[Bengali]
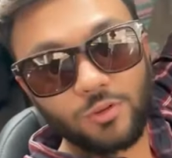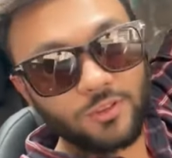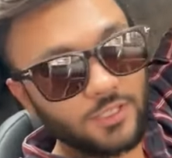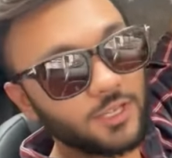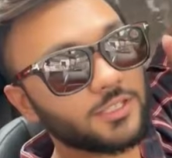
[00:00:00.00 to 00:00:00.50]

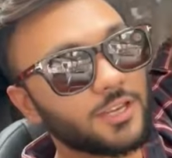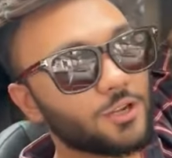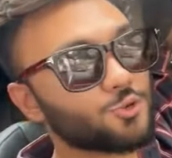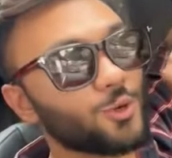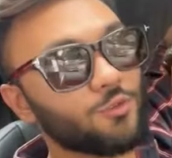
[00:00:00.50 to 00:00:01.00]
বাজার স্টান
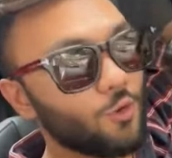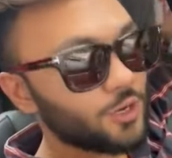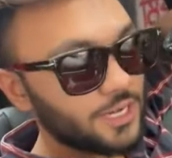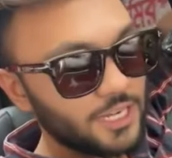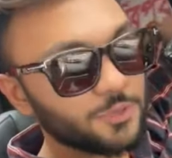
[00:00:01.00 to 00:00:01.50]
শোয়ের
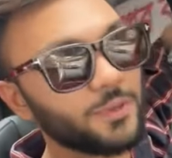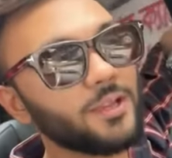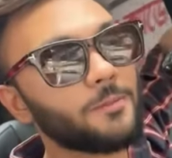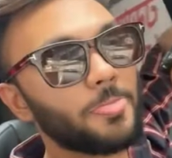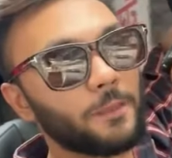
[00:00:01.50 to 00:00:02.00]
ভ্লগটা আসবে
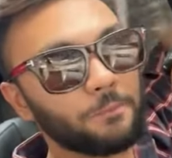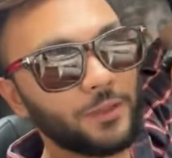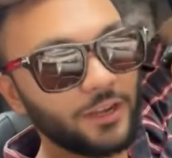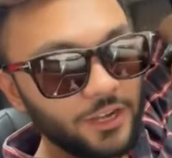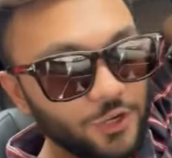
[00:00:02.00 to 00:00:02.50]
বি
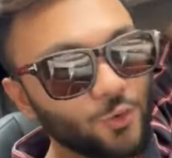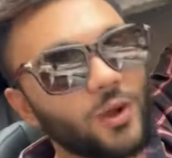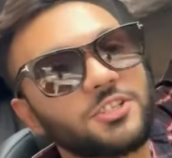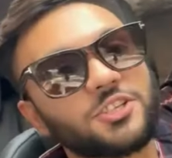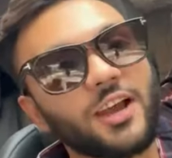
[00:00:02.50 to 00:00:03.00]
রেডি টু
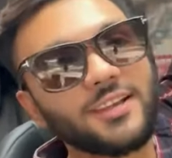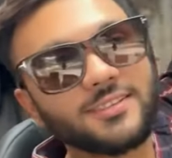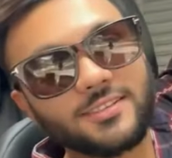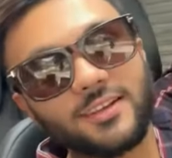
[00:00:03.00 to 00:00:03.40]
ওয়াচ গাইস